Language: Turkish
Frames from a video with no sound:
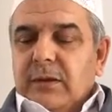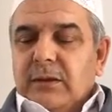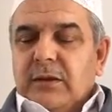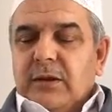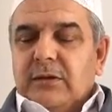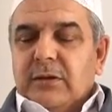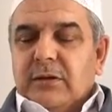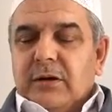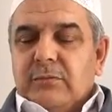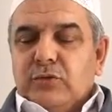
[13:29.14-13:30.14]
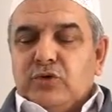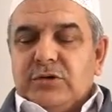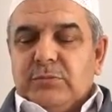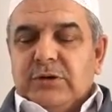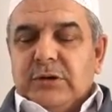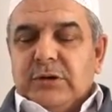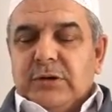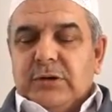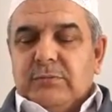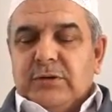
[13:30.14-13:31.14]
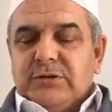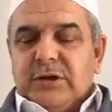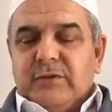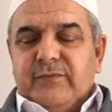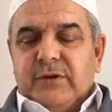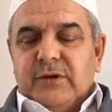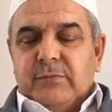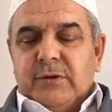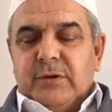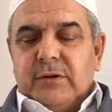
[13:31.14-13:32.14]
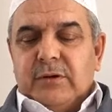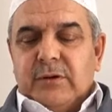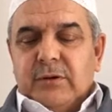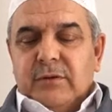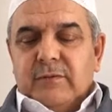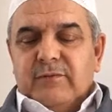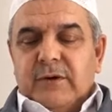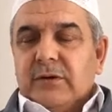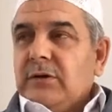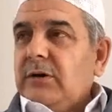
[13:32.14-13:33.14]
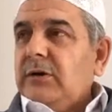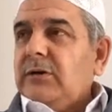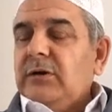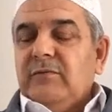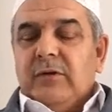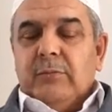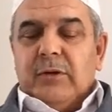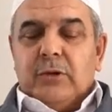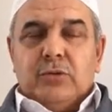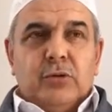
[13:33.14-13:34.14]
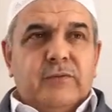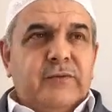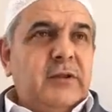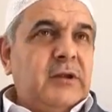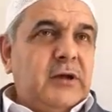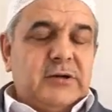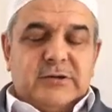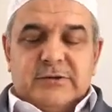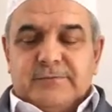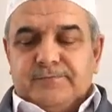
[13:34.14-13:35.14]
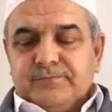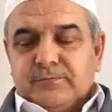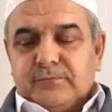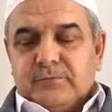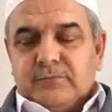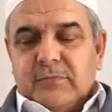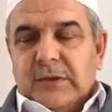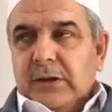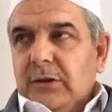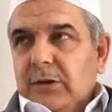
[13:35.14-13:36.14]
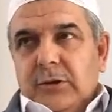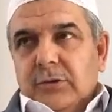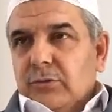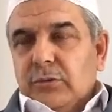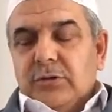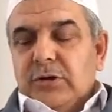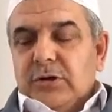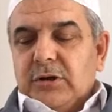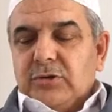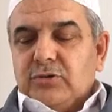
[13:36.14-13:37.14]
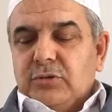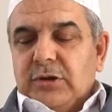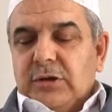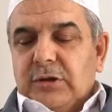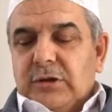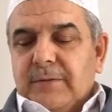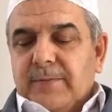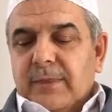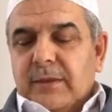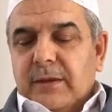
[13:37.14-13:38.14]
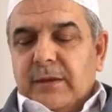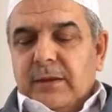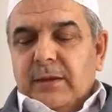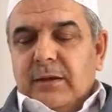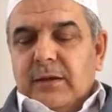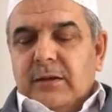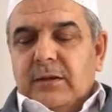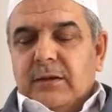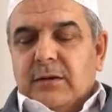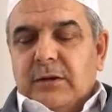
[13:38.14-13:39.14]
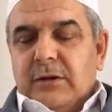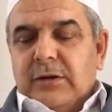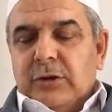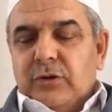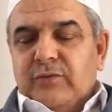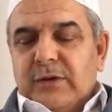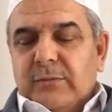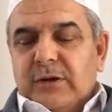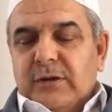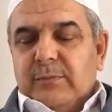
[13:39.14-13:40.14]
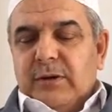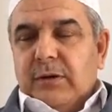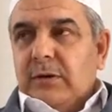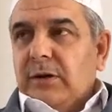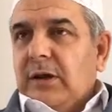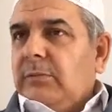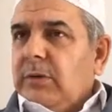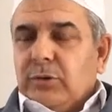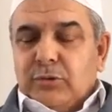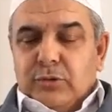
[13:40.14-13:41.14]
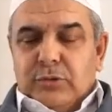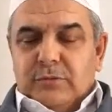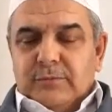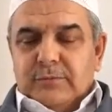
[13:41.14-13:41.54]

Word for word: İzel tekal müslimine bi seyfihime fel katil vel maktul finnâr. Kultu ya Resulallah hâzel katilu femâ bel el maktul